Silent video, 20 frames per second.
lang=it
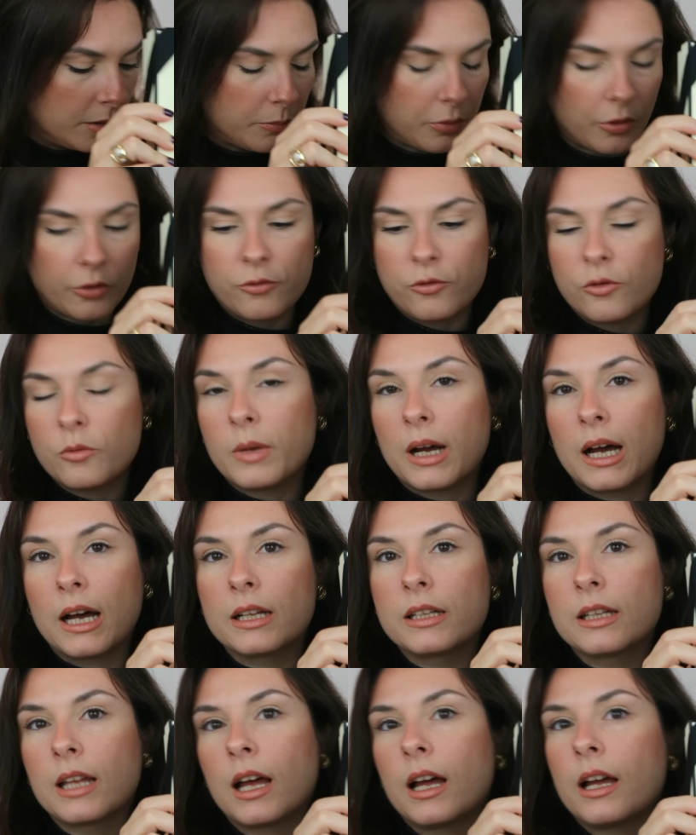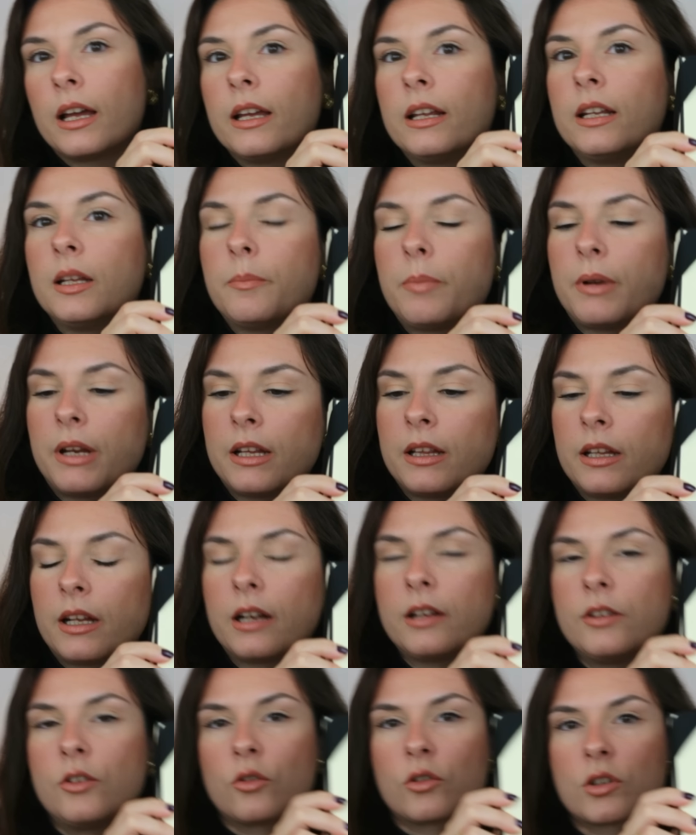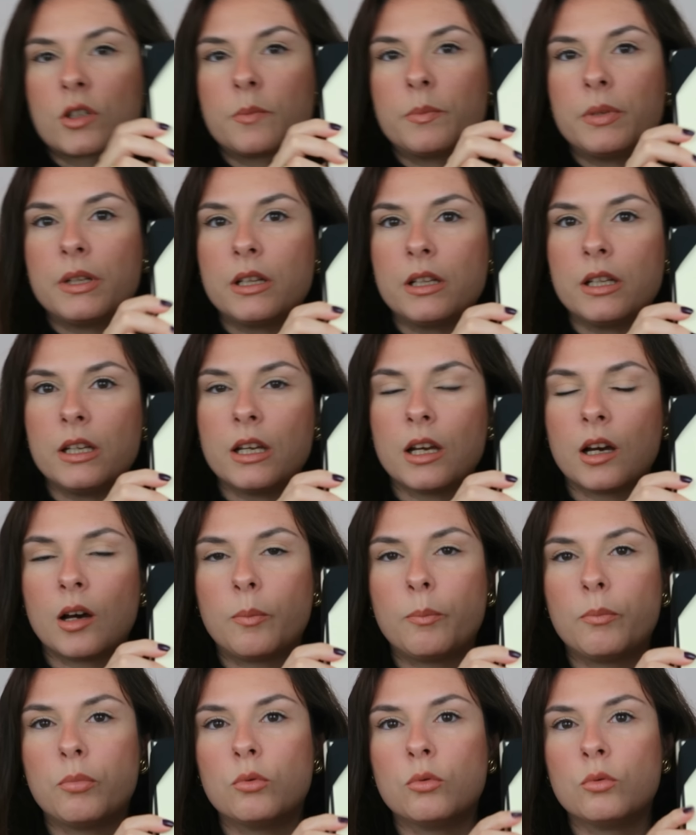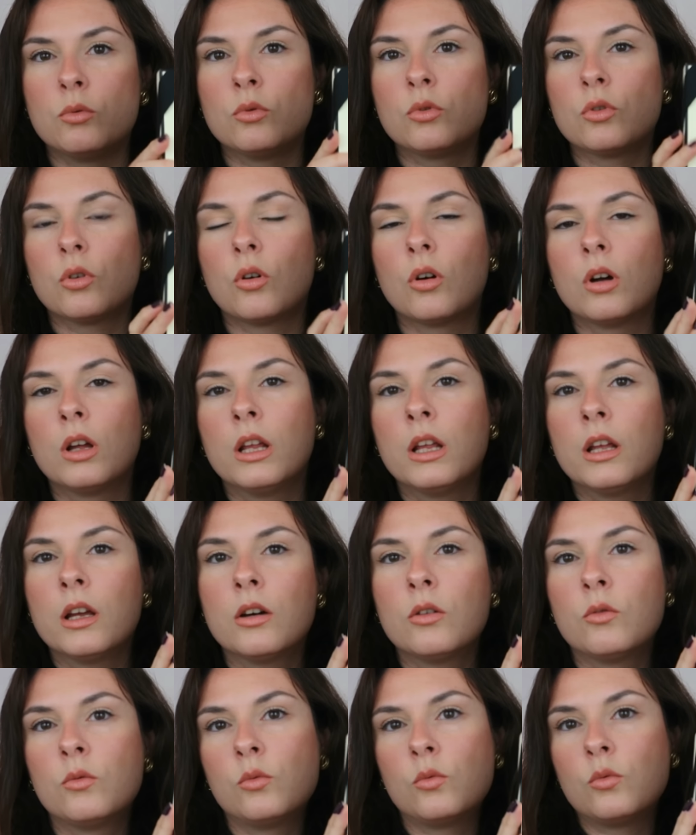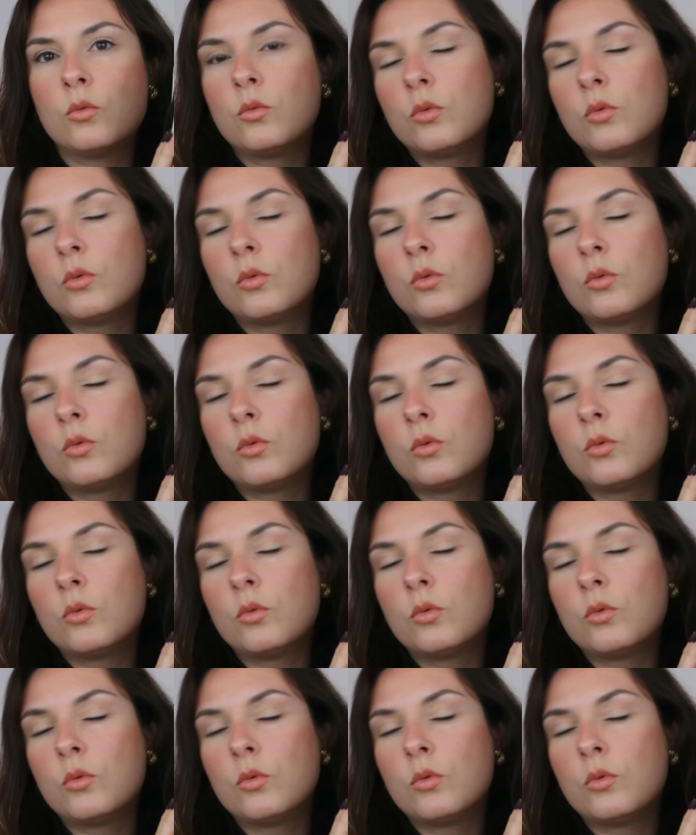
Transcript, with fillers: profumata e di prendere agli ospiti appunto un,